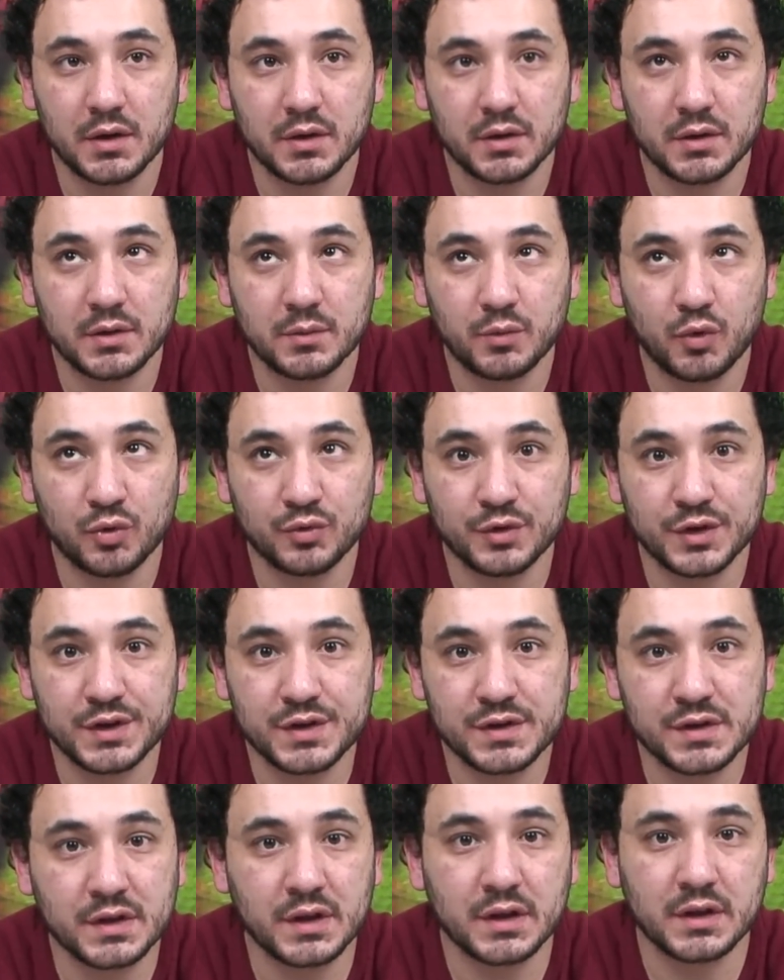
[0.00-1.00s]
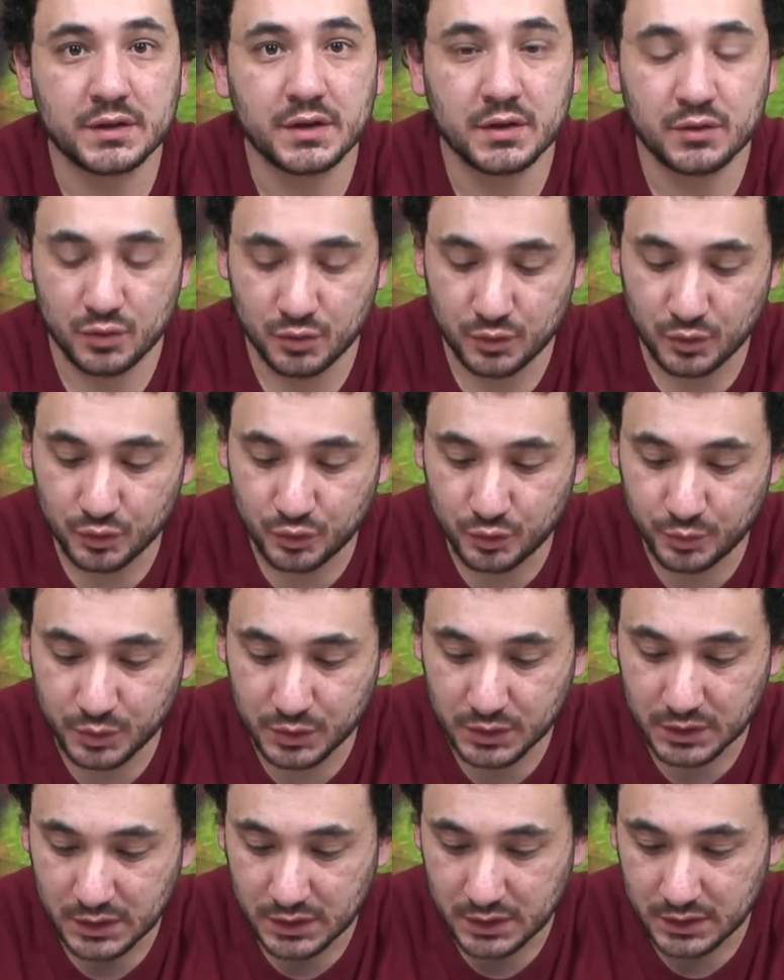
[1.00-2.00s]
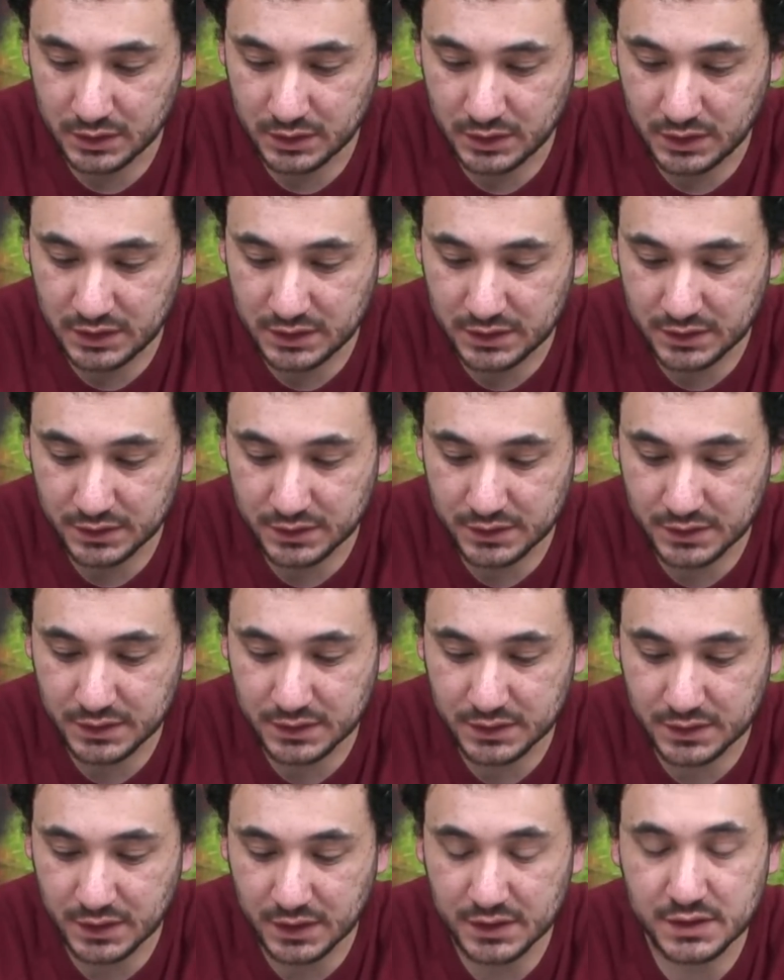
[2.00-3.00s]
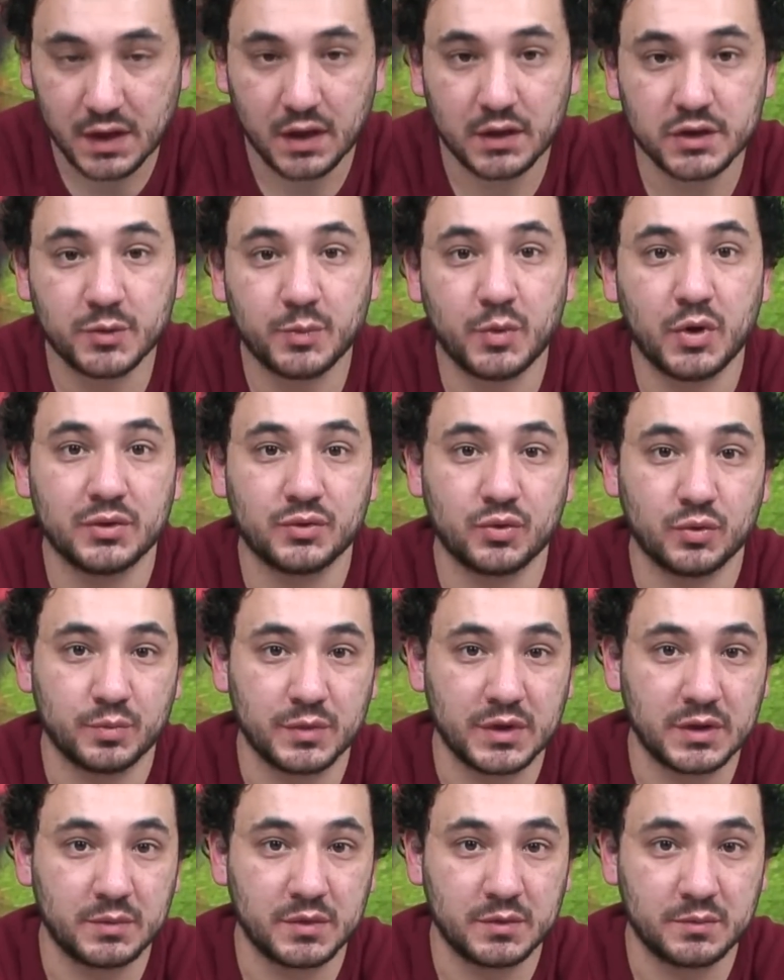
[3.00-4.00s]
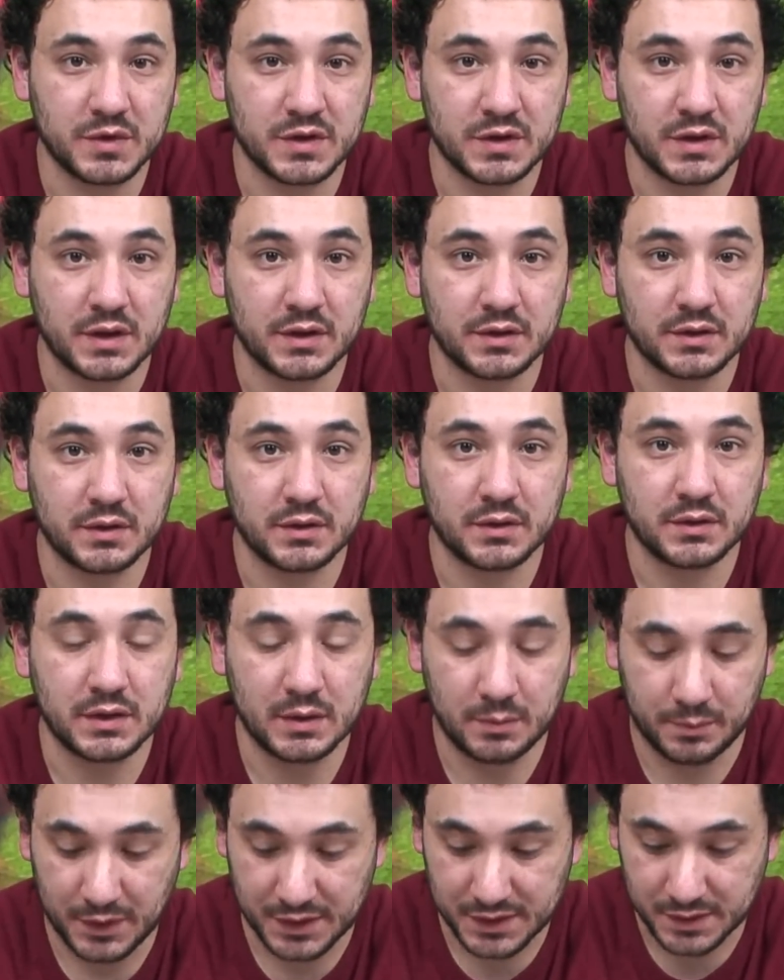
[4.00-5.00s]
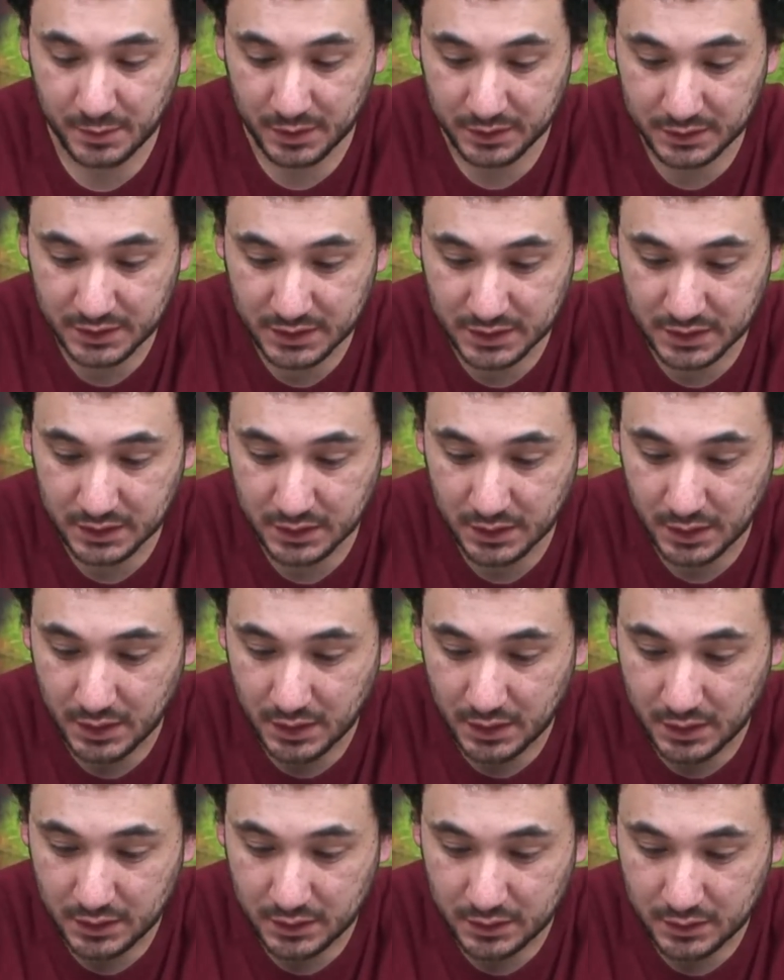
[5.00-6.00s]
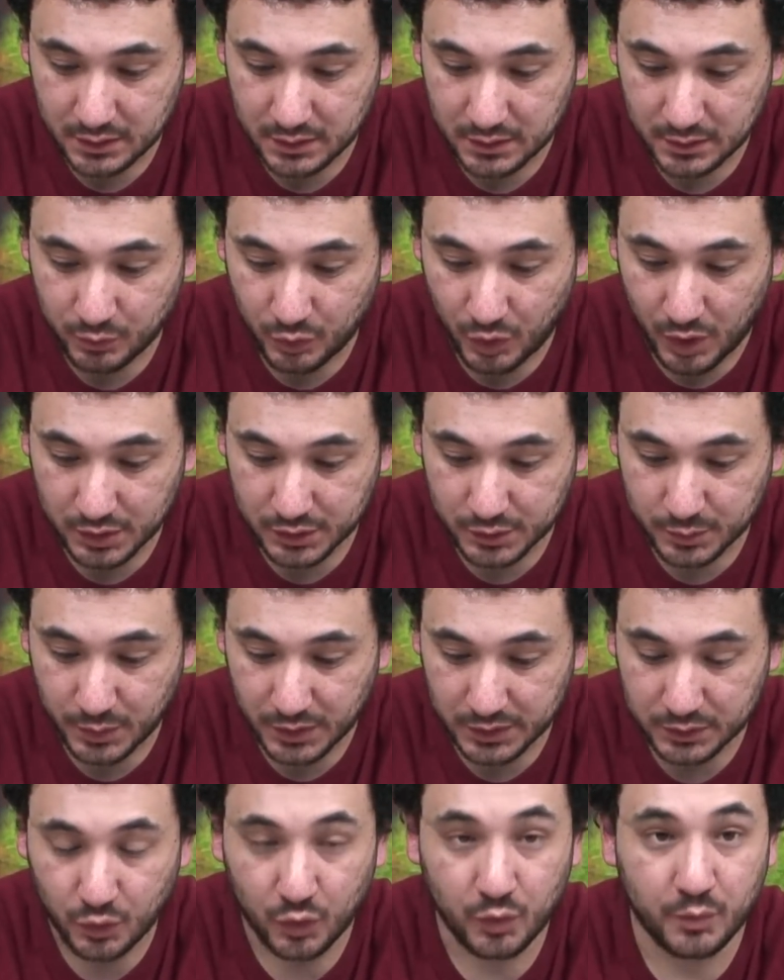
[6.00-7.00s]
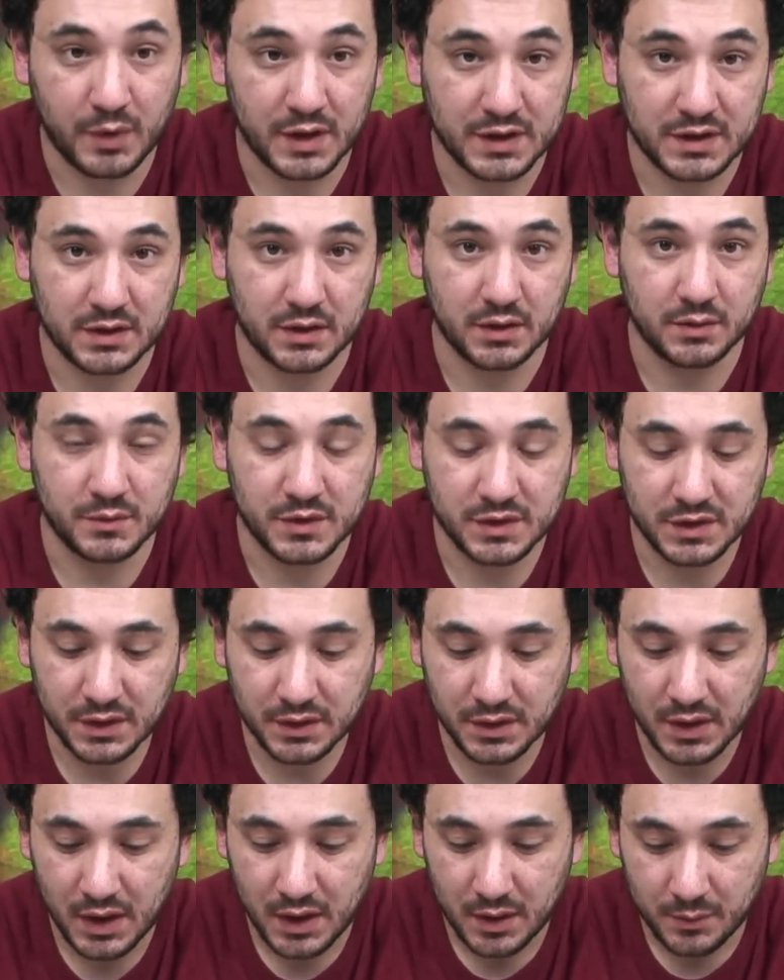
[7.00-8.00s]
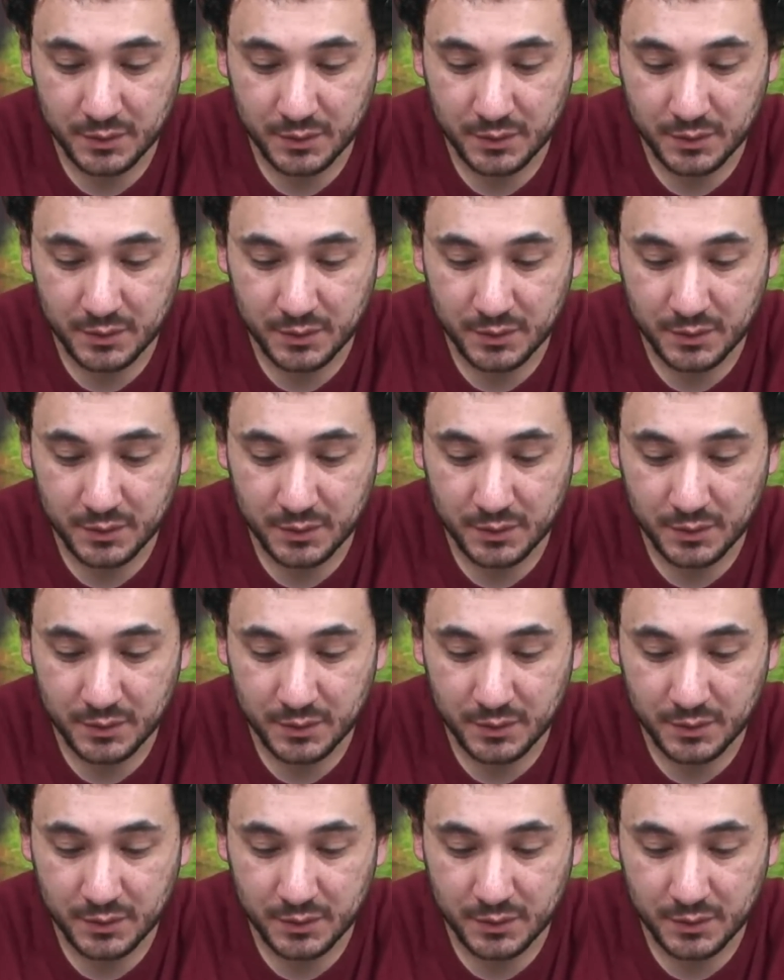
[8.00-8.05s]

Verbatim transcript: E, bu onlar arasından hakikaten çok kötü bir e, istatistik. Sadece 6 puan toplayabilmişler e, deplasmanda ki e, bu 6 puanı da 10 maçta almışlar.